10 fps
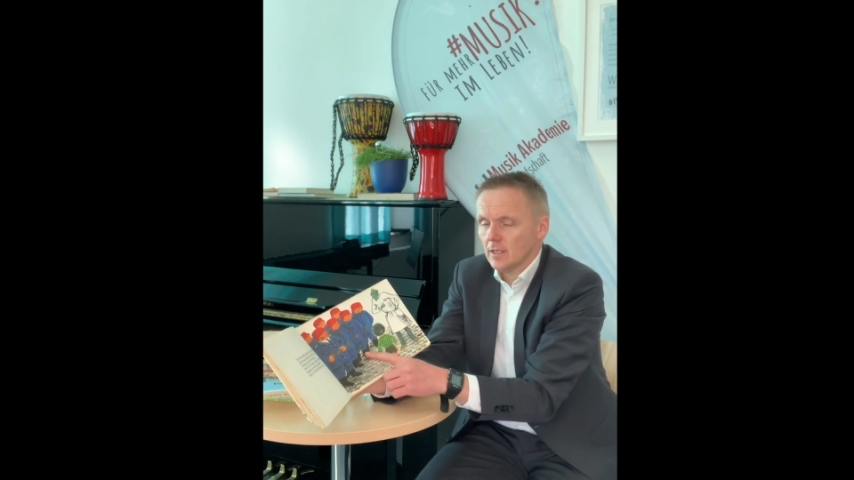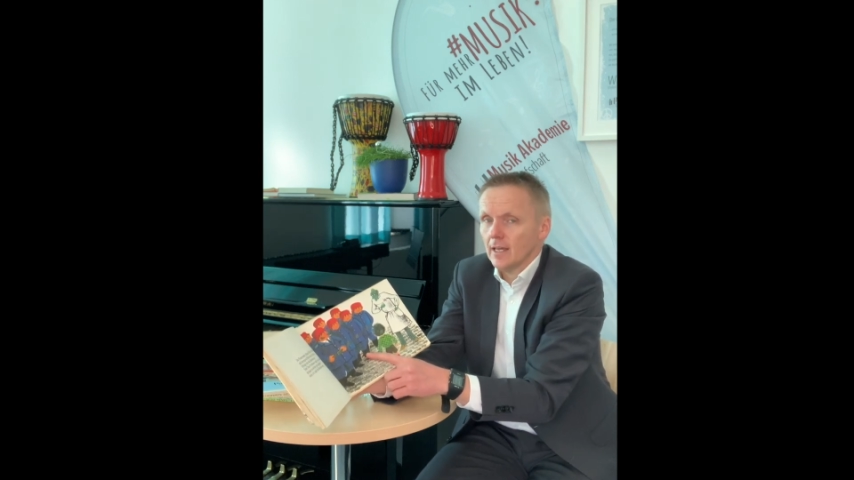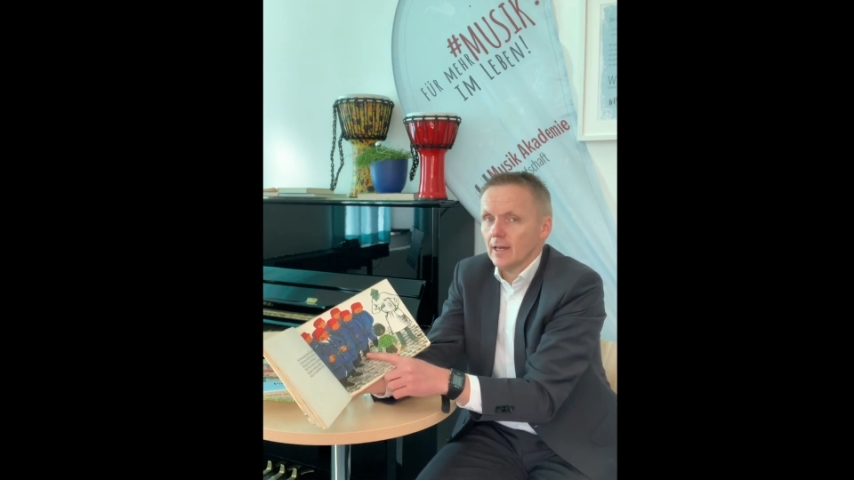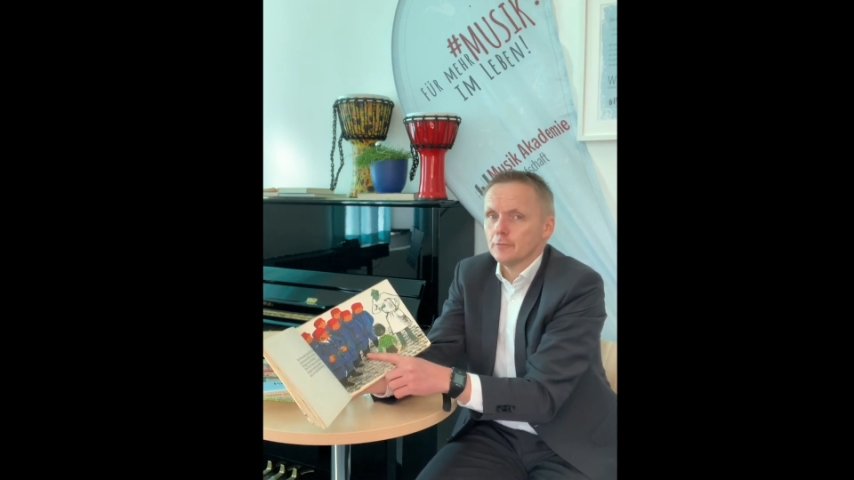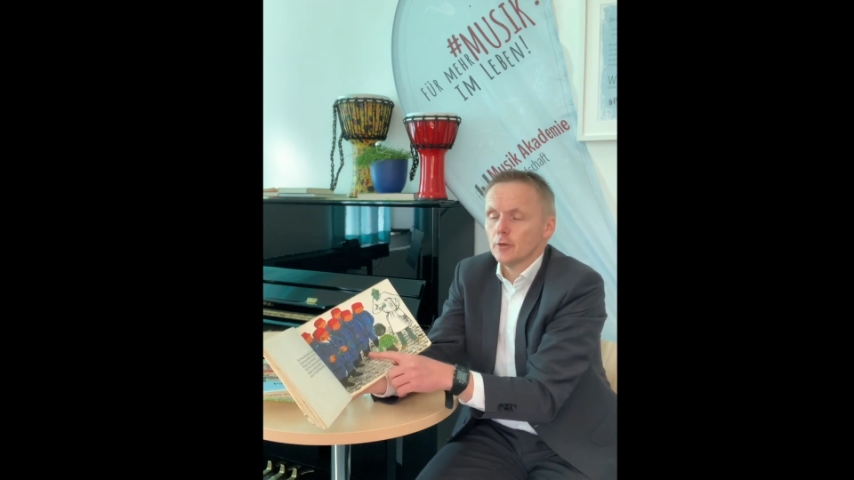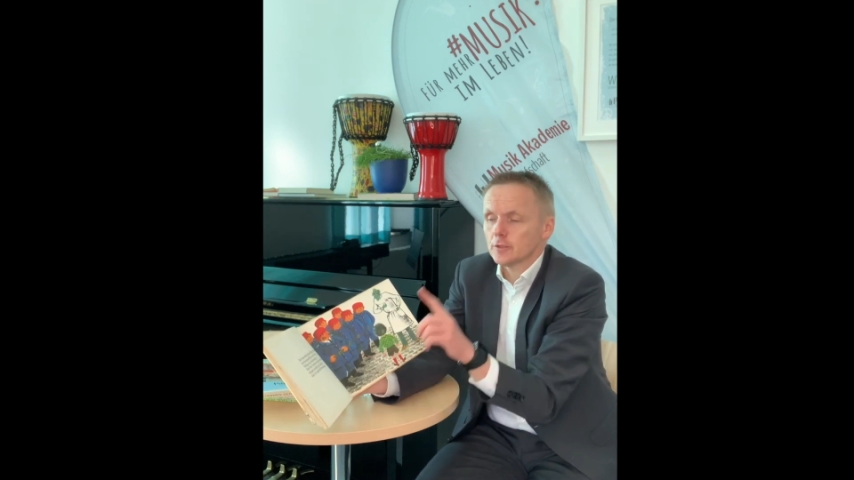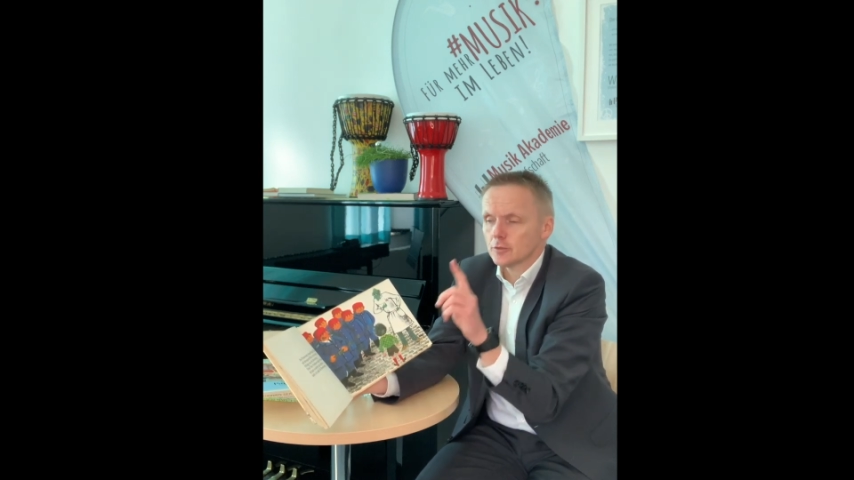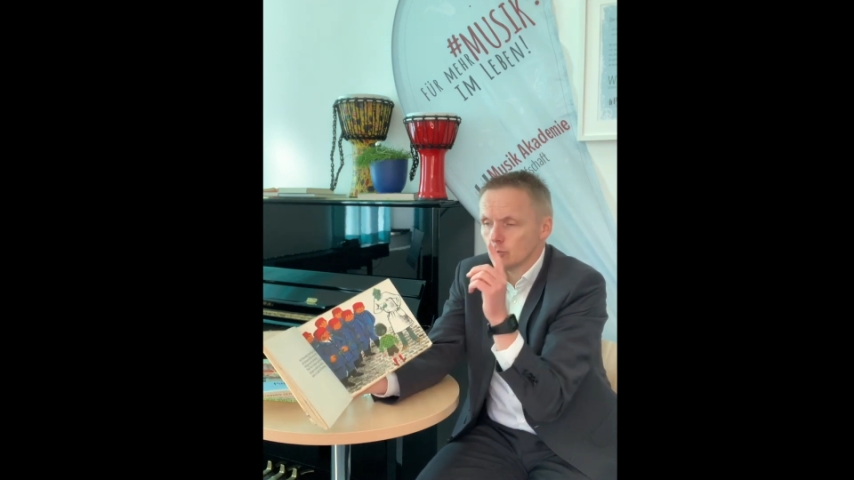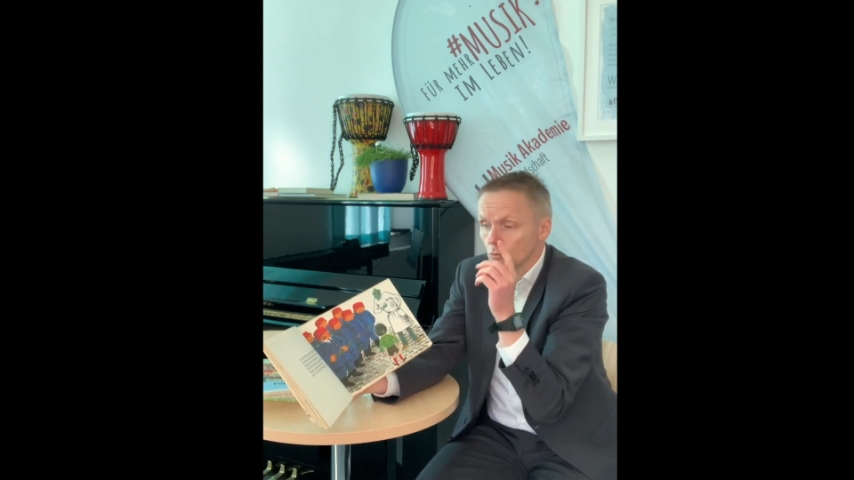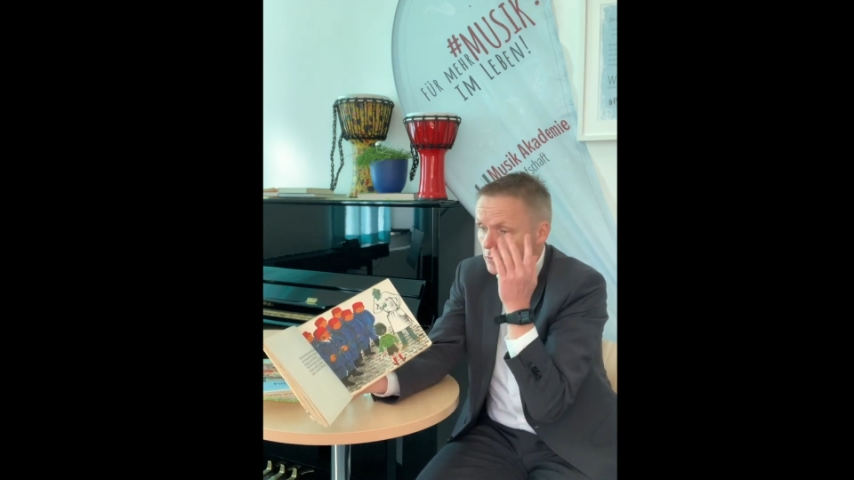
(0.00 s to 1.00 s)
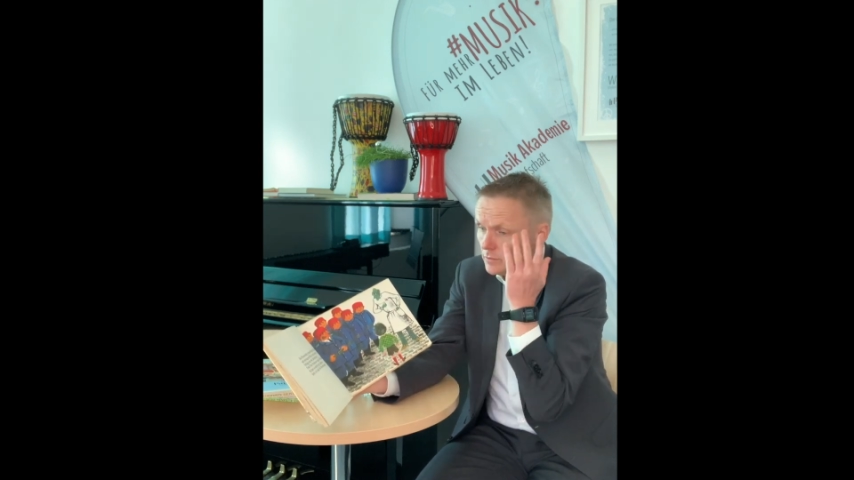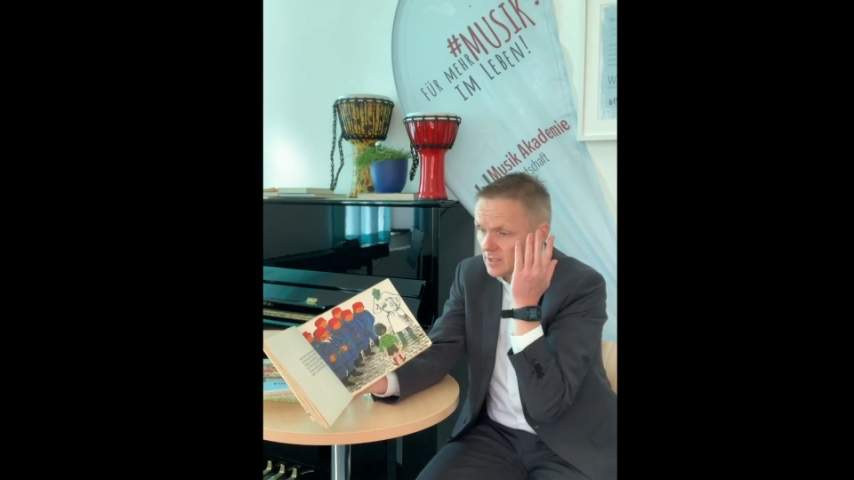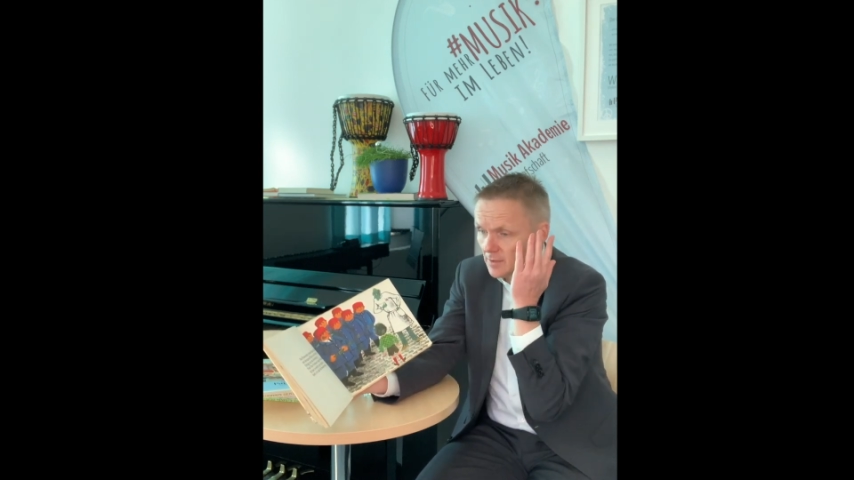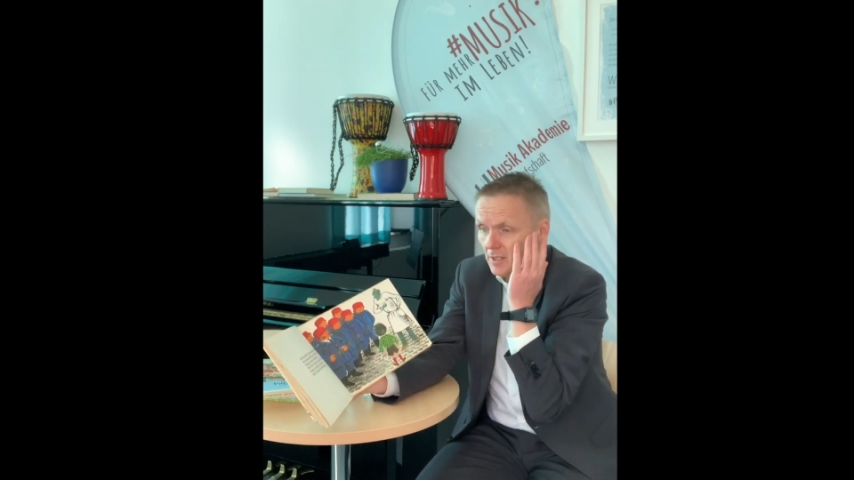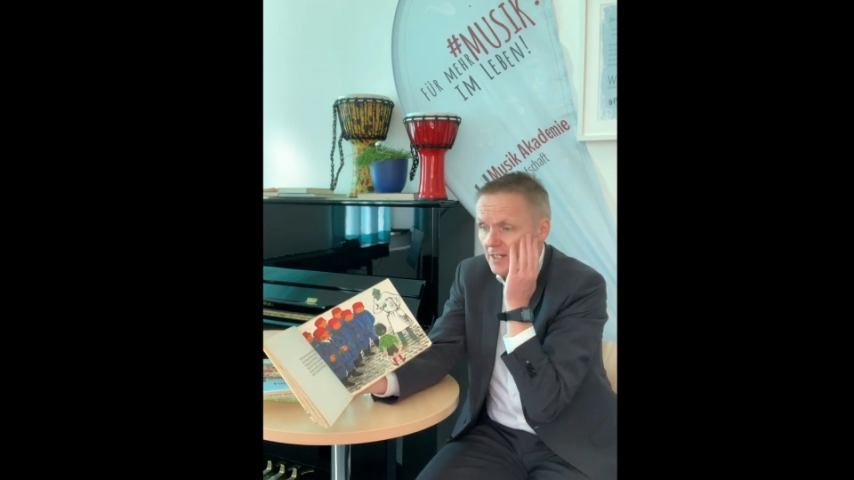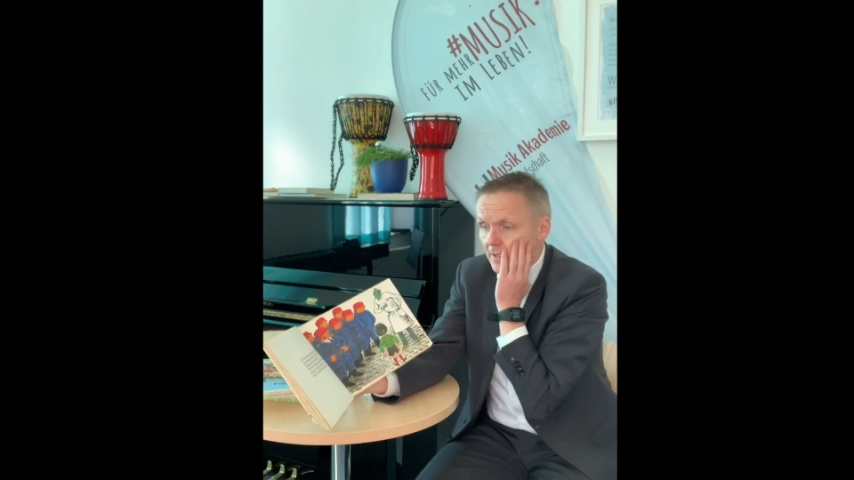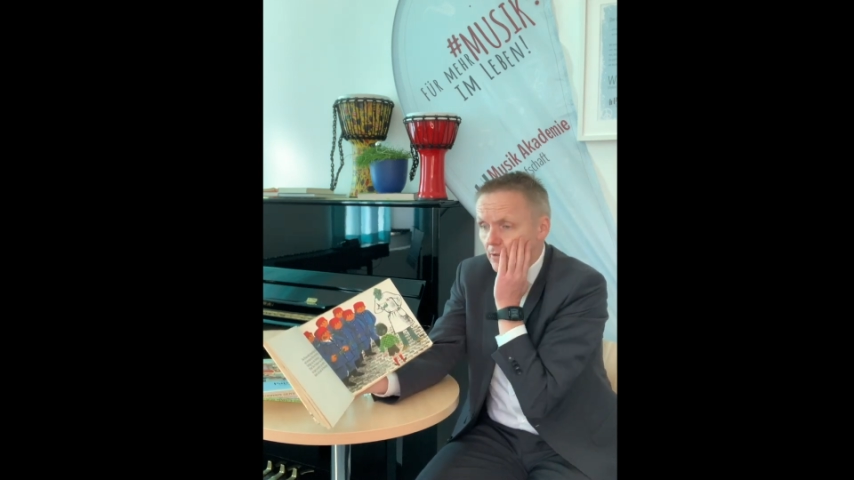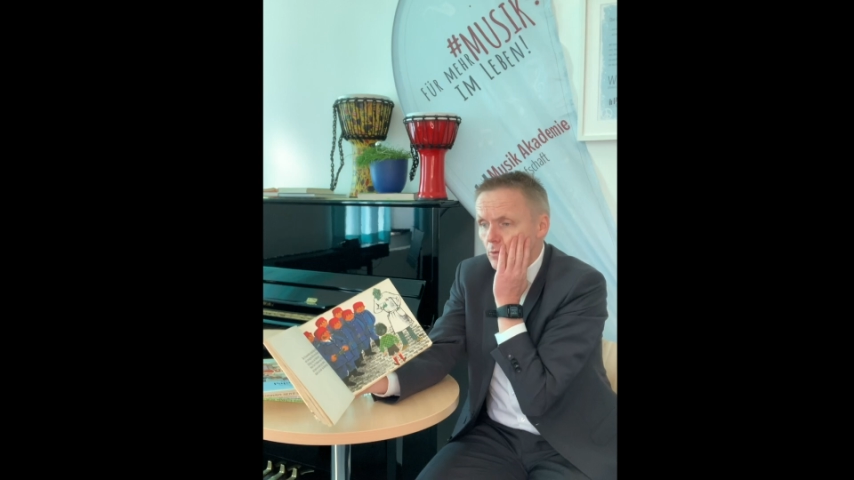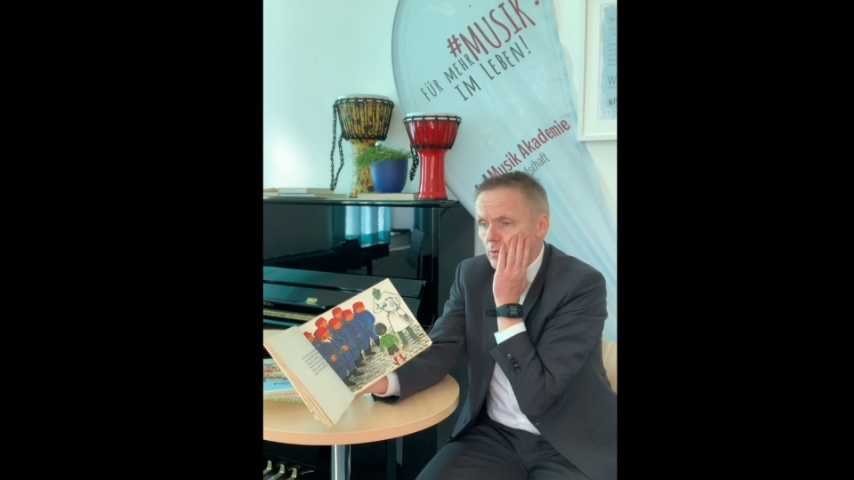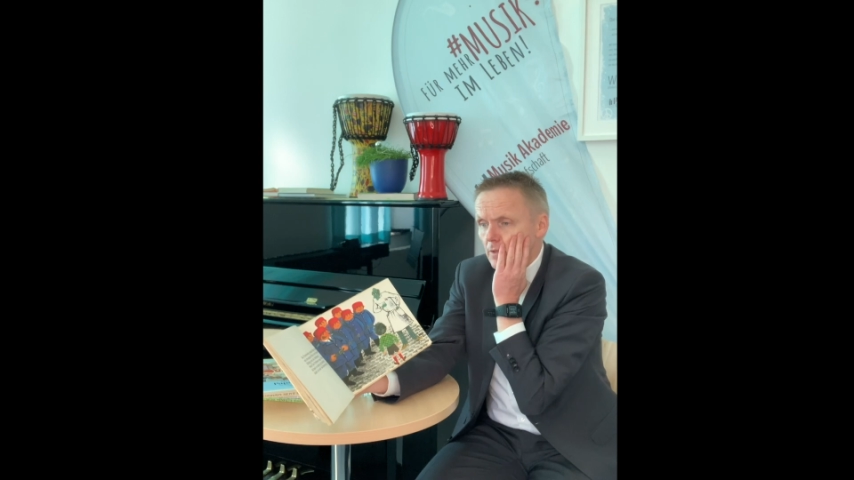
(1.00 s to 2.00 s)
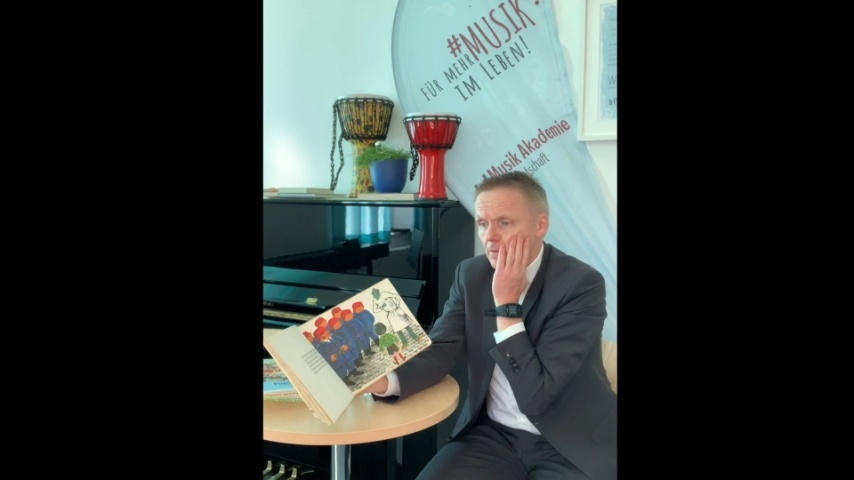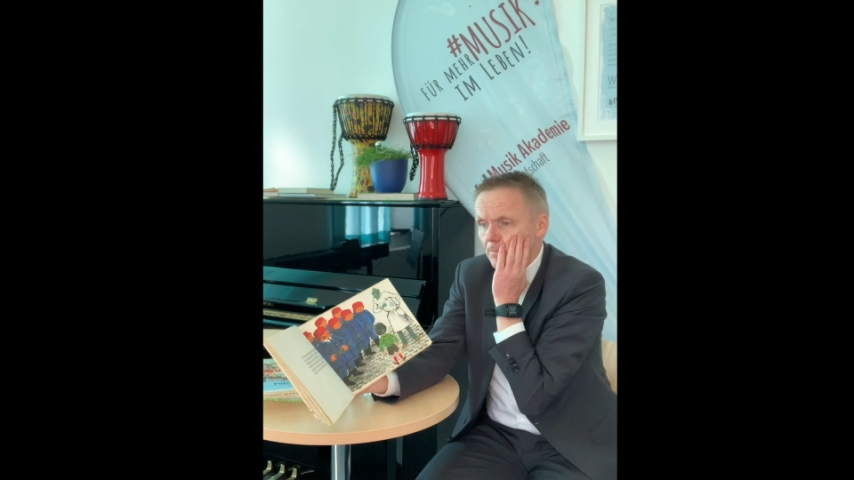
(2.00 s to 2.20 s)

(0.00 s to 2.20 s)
Erfolgt nun die Belehrung?